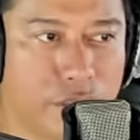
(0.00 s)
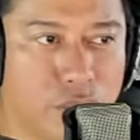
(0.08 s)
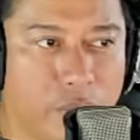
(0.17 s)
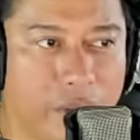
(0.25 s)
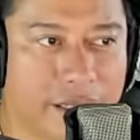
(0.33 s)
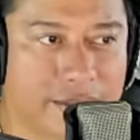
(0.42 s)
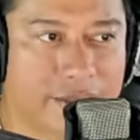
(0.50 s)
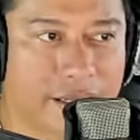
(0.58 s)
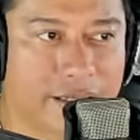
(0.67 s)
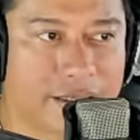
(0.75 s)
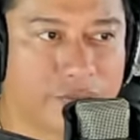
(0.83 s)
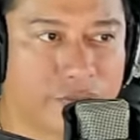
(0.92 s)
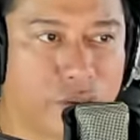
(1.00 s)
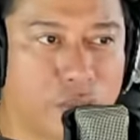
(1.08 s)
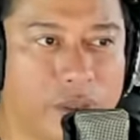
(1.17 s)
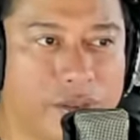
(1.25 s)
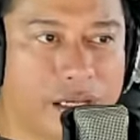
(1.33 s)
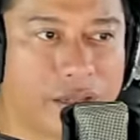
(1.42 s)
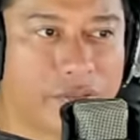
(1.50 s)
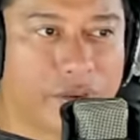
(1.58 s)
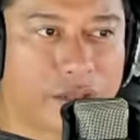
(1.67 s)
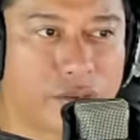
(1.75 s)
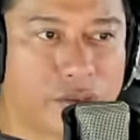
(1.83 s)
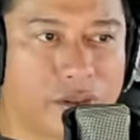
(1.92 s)
US says fuel
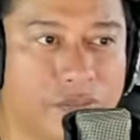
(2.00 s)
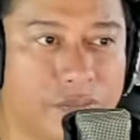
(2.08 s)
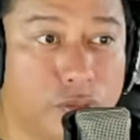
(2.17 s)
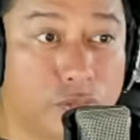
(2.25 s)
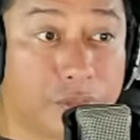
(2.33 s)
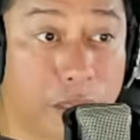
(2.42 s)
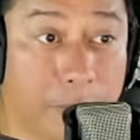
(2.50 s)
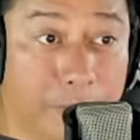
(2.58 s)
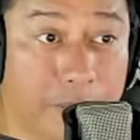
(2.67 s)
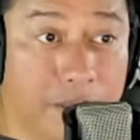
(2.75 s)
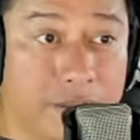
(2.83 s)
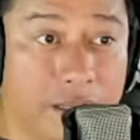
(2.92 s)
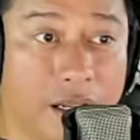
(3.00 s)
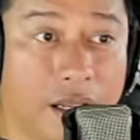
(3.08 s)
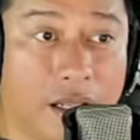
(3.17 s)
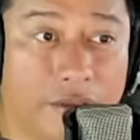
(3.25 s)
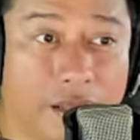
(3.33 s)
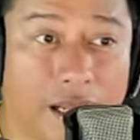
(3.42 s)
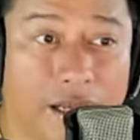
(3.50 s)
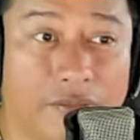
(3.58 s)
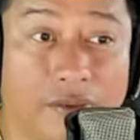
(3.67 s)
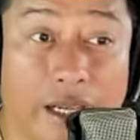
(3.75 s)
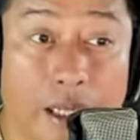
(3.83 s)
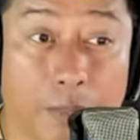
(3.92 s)
delivery to the to Philippines
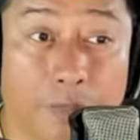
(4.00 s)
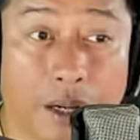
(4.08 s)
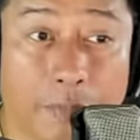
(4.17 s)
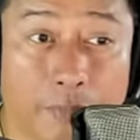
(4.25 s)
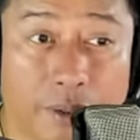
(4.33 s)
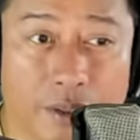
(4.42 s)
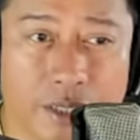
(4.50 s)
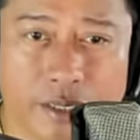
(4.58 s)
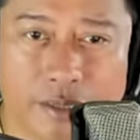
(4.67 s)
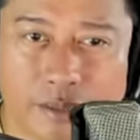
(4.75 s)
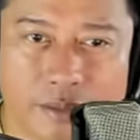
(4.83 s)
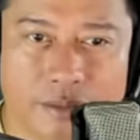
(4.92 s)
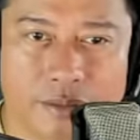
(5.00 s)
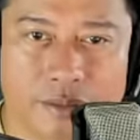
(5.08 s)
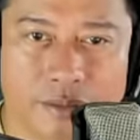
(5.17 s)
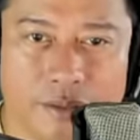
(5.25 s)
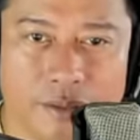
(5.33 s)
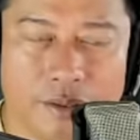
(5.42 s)
done via proper channels.